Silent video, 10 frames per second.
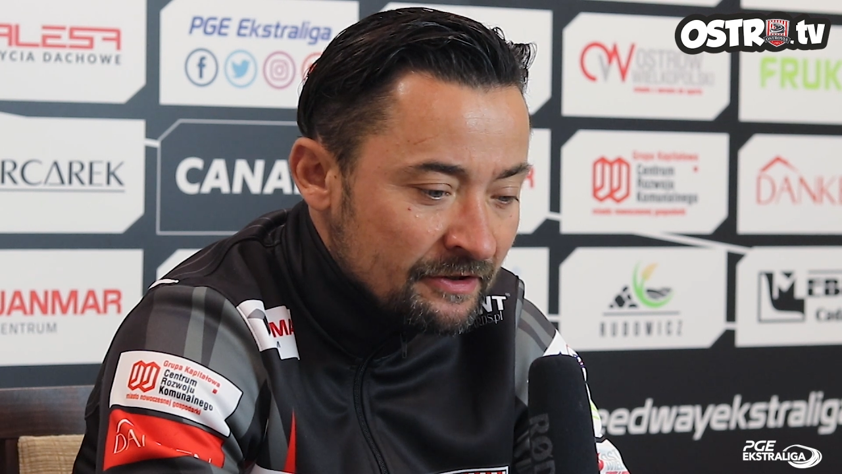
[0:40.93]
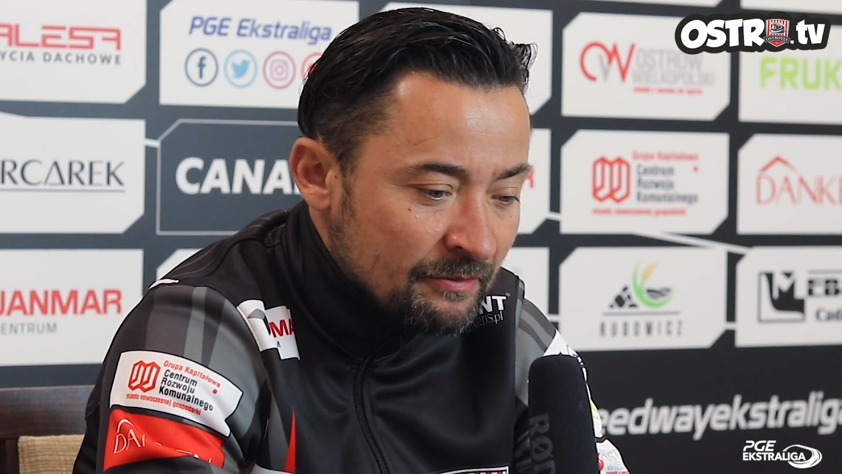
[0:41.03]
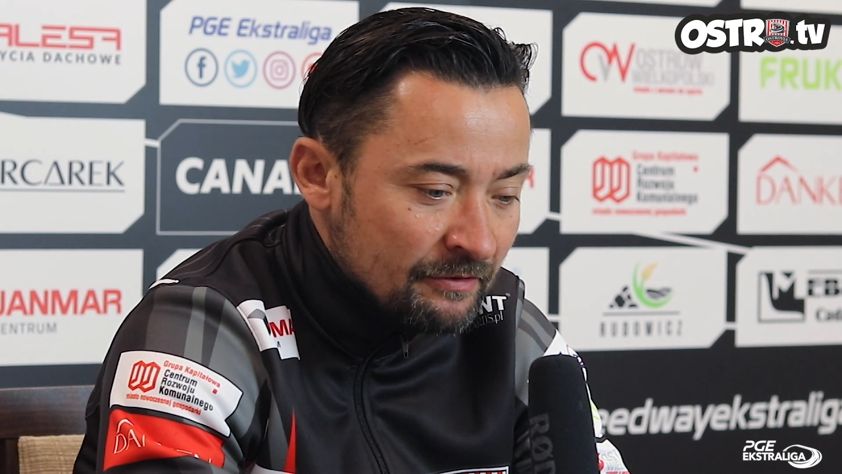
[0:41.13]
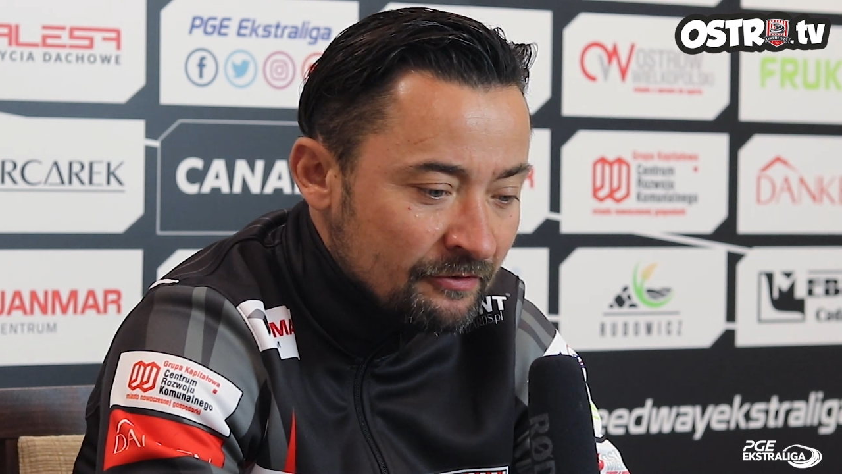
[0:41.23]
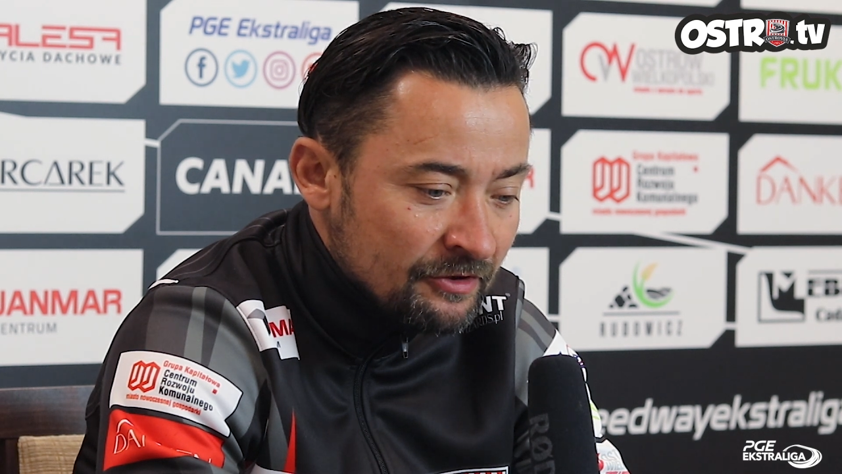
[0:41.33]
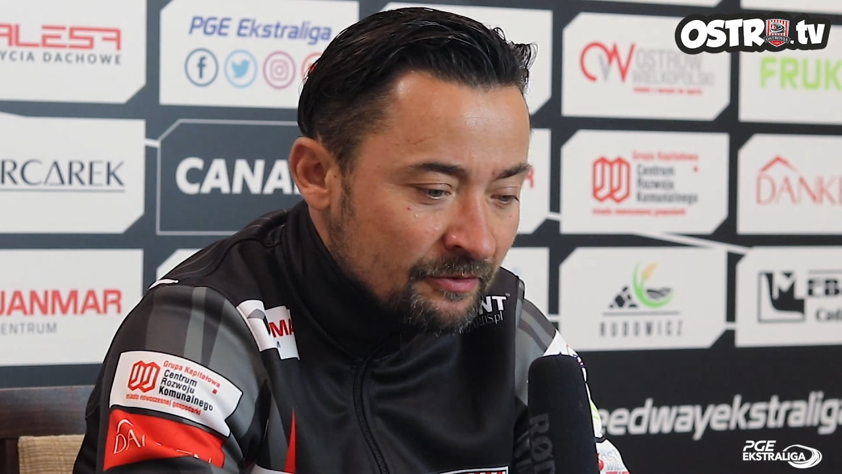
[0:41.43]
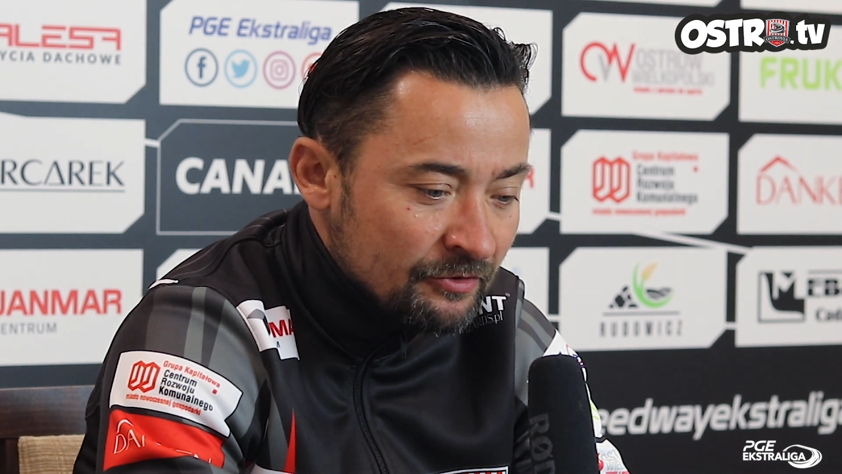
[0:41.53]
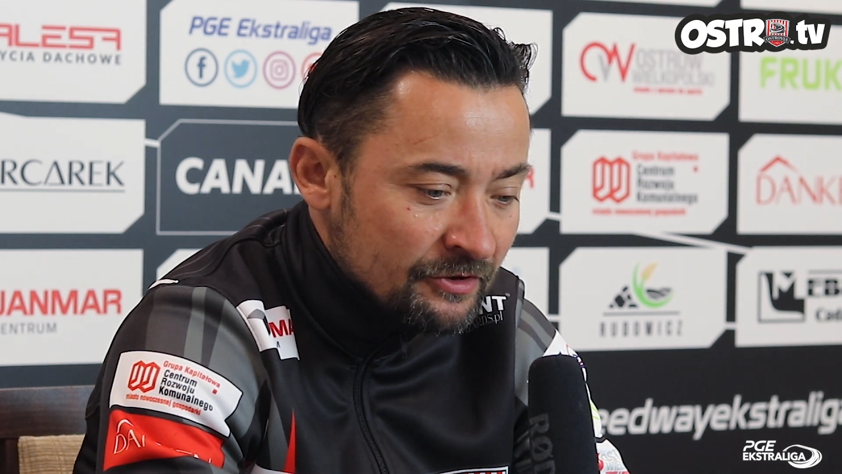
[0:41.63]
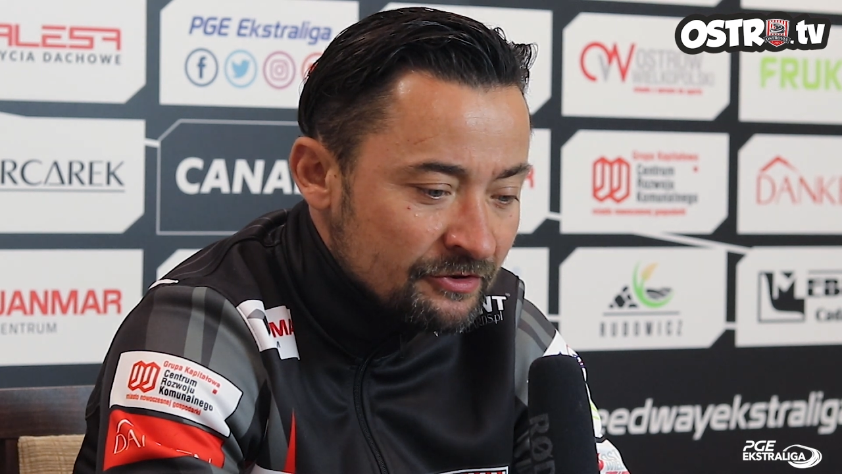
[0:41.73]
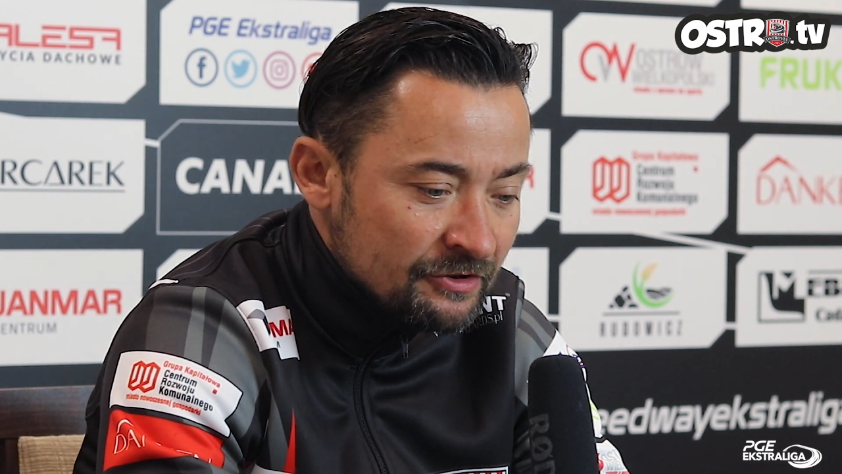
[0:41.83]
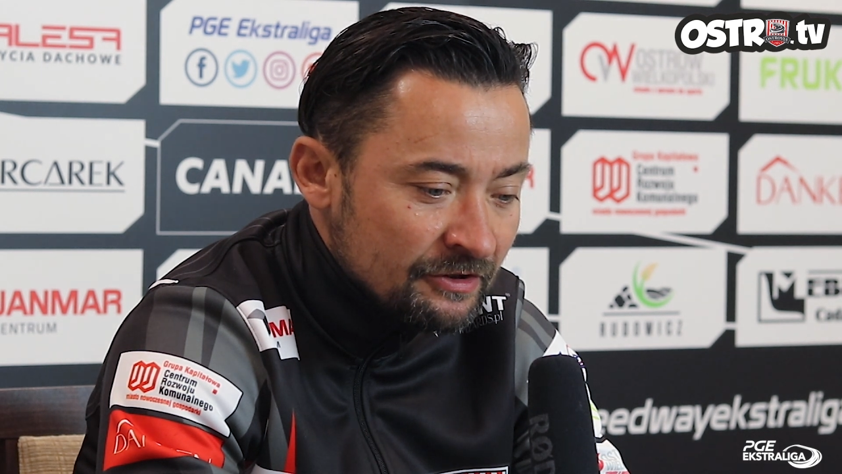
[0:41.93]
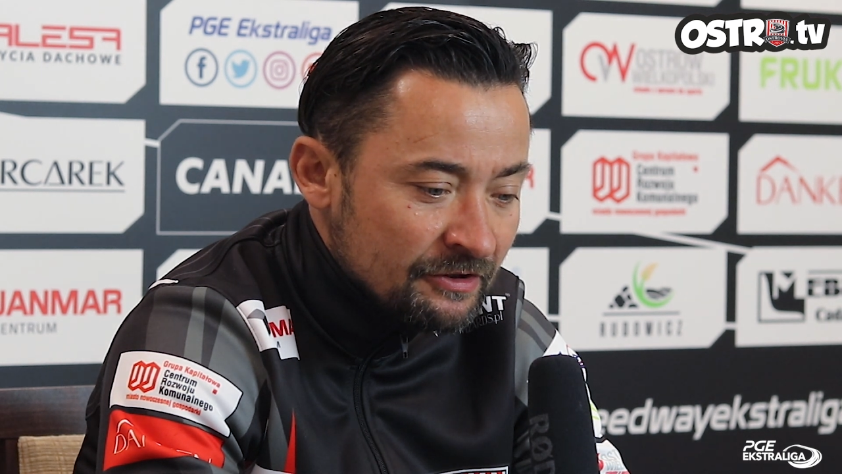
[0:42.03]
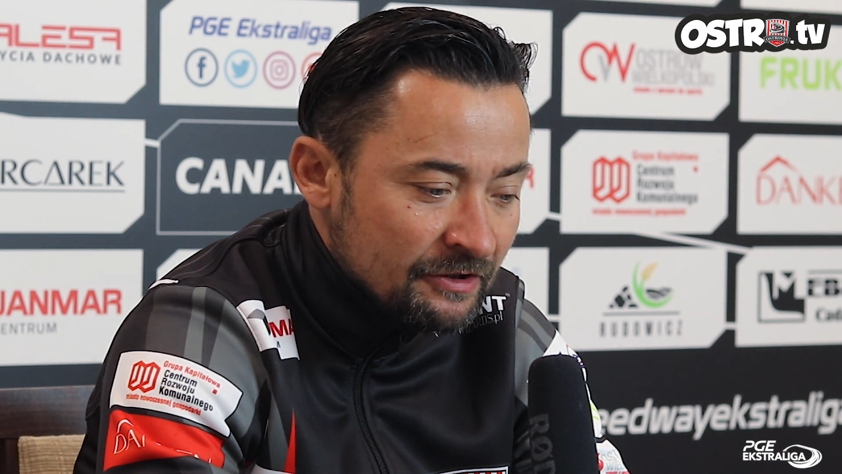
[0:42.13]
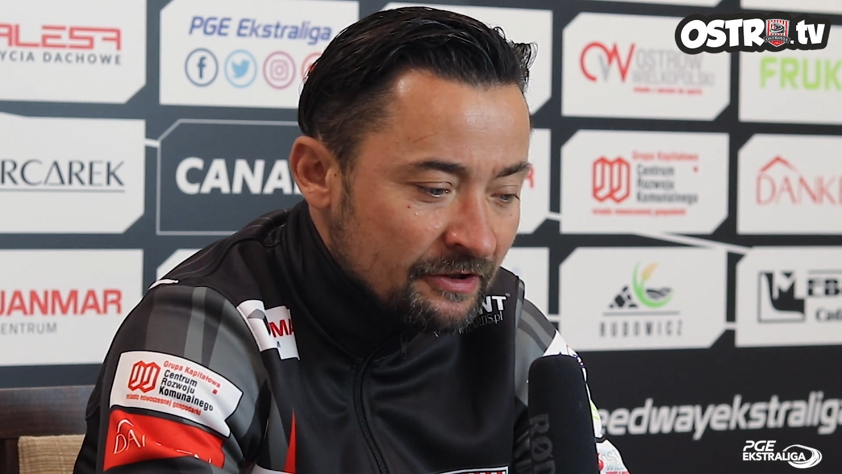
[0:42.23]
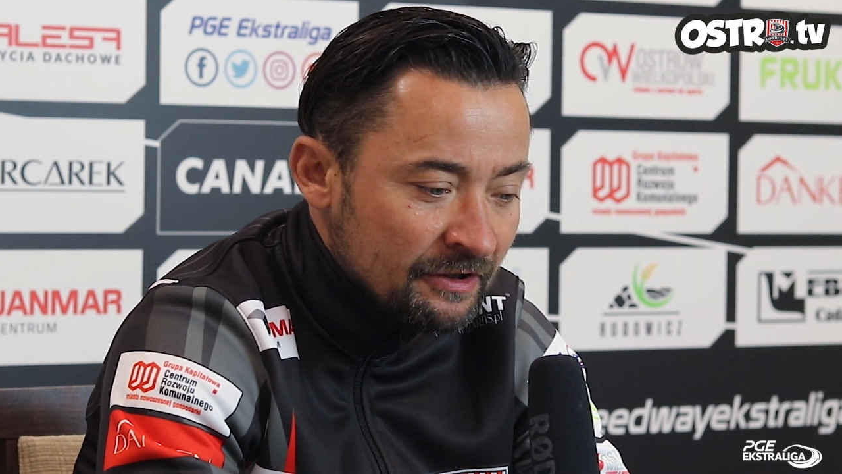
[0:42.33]
na pewno nie pojeździli
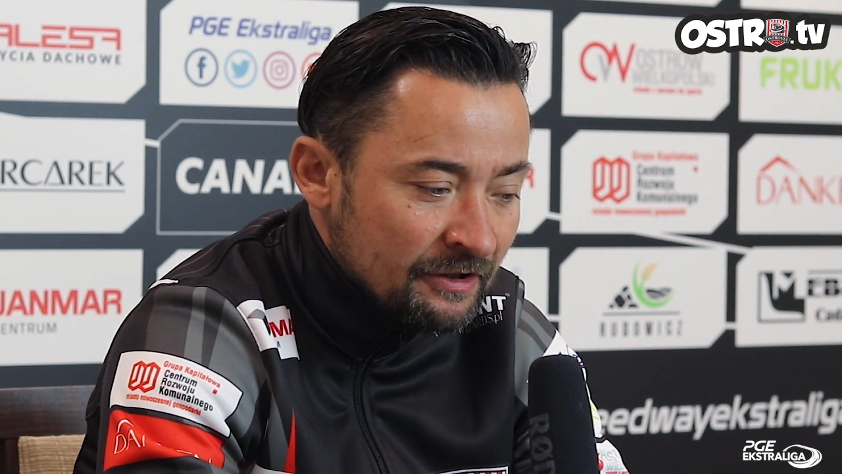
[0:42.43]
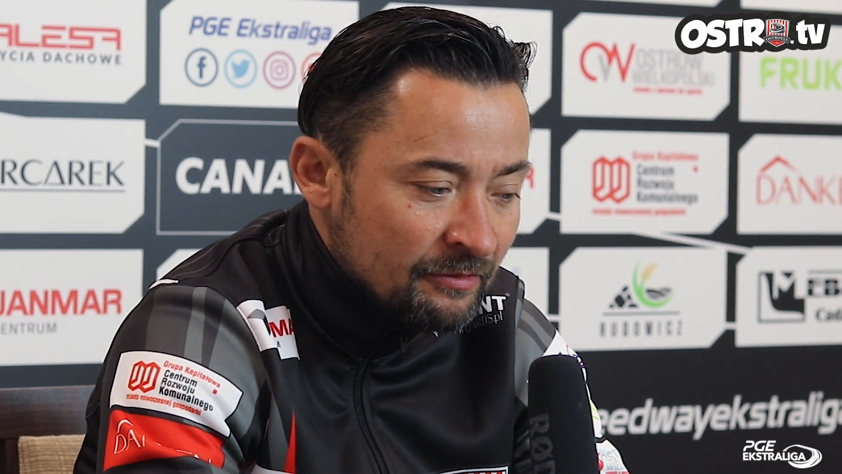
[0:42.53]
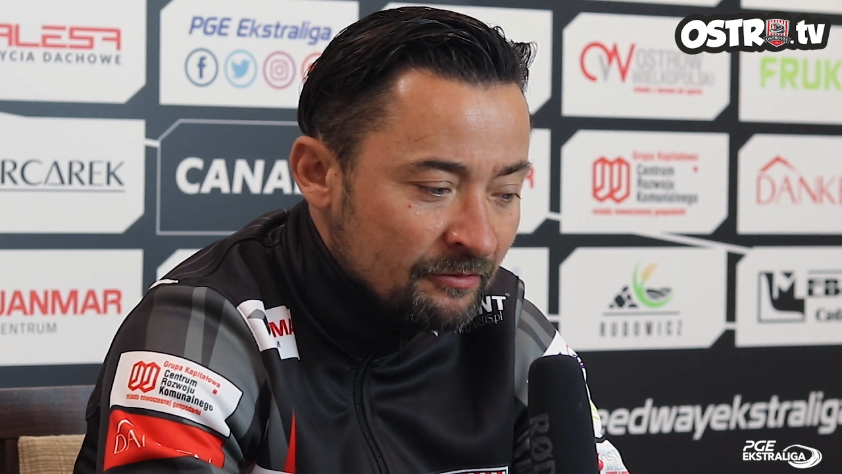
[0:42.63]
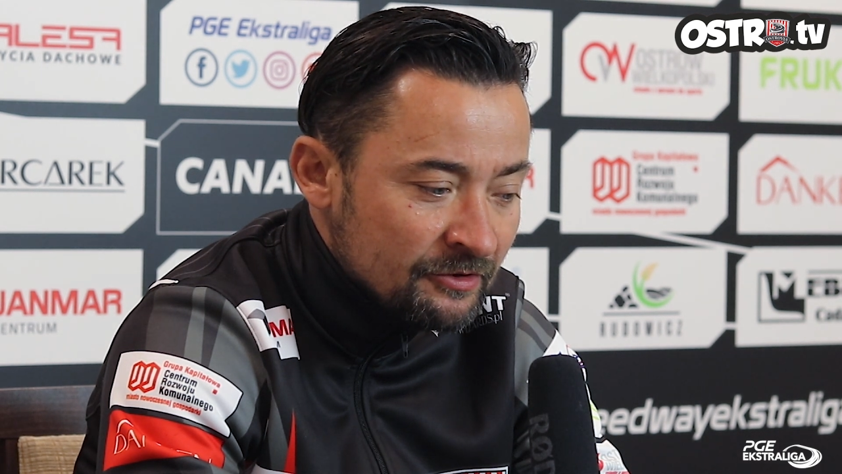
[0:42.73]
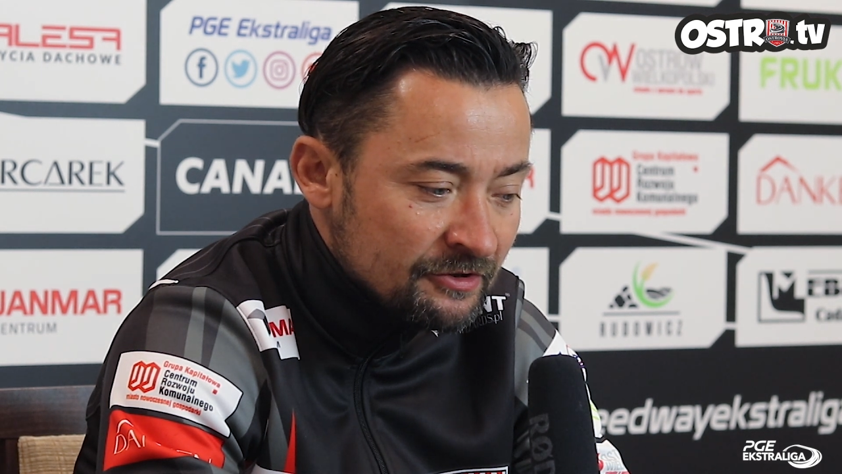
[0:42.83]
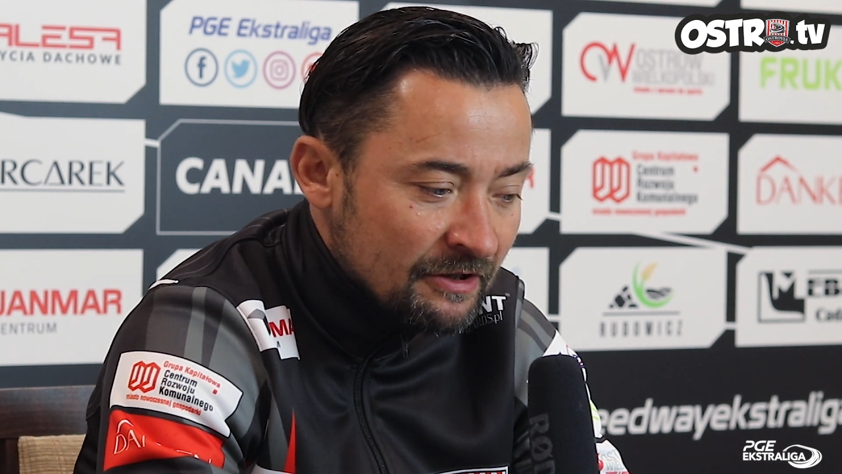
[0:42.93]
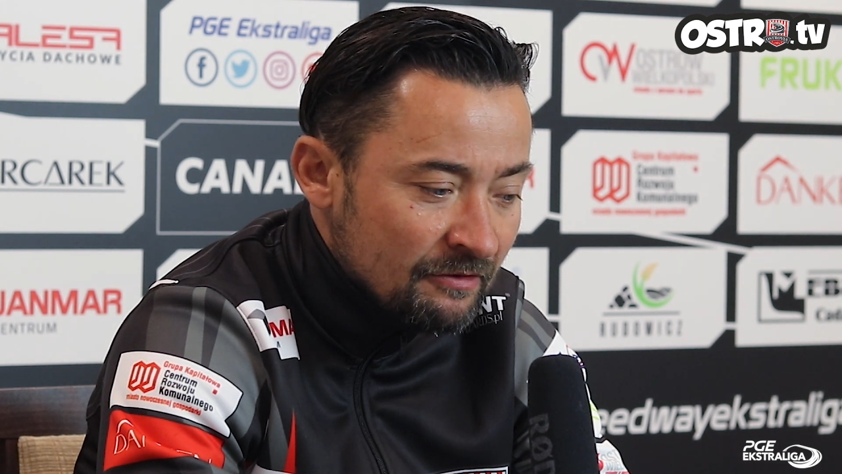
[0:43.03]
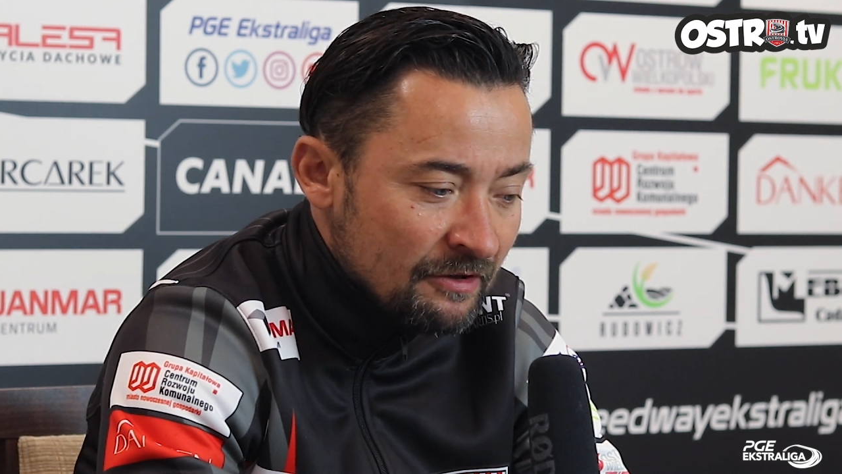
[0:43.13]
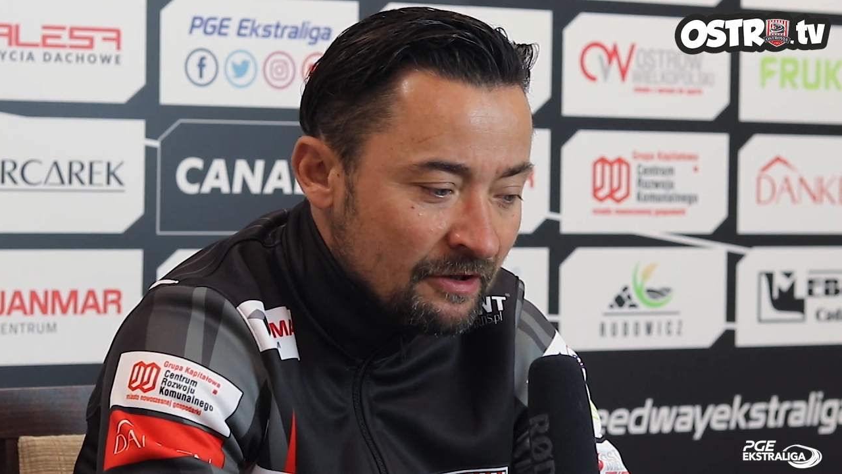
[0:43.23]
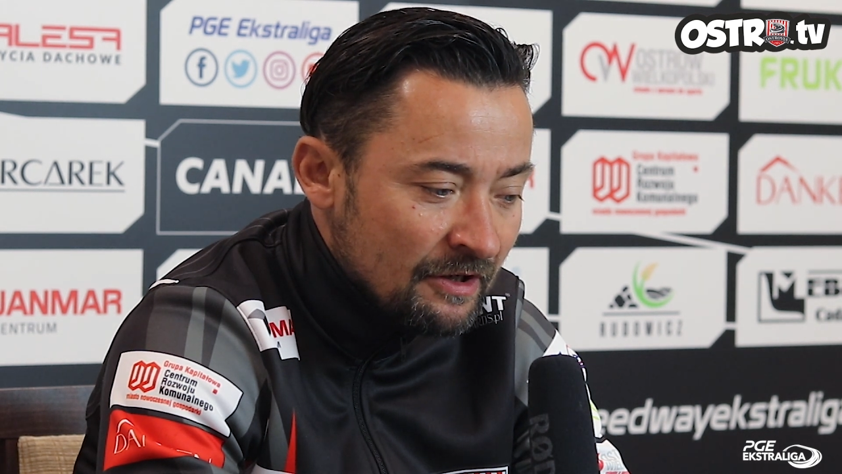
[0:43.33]
tyle, ile bym chciał.